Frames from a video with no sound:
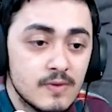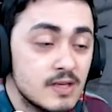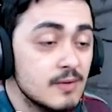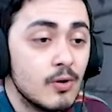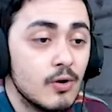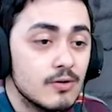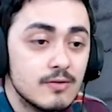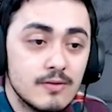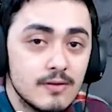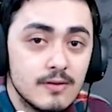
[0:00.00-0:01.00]
Kim o?
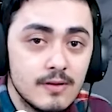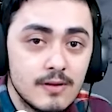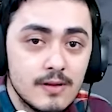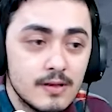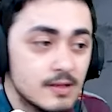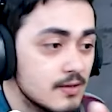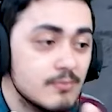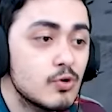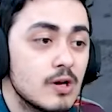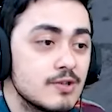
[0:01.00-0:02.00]

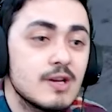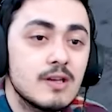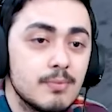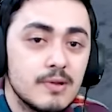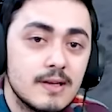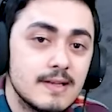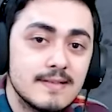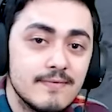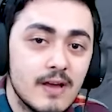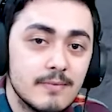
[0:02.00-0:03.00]
Kim bu kaçak yapılara
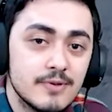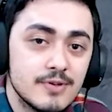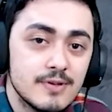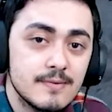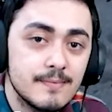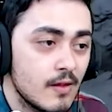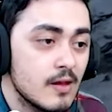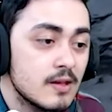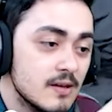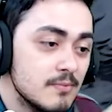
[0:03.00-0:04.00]
izin vermiş?
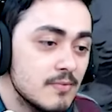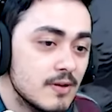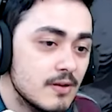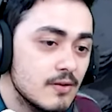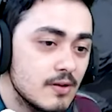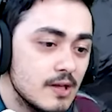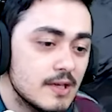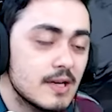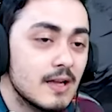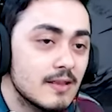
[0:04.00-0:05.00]
Kim
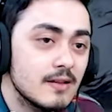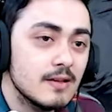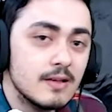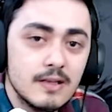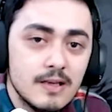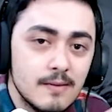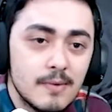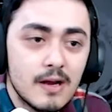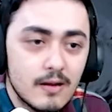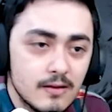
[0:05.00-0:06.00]
iki katlı
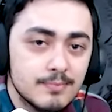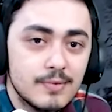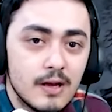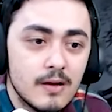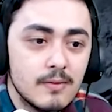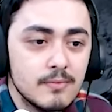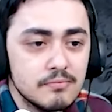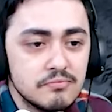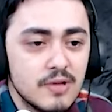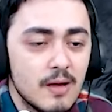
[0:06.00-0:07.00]
imar alıp da
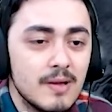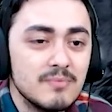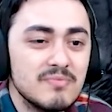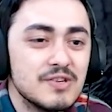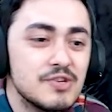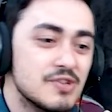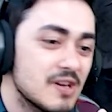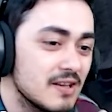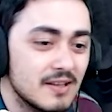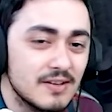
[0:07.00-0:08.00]
ya ben beşinci
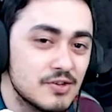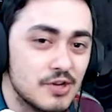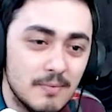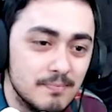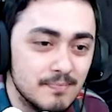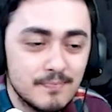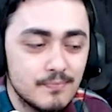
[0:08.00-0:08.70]
kata da çıkam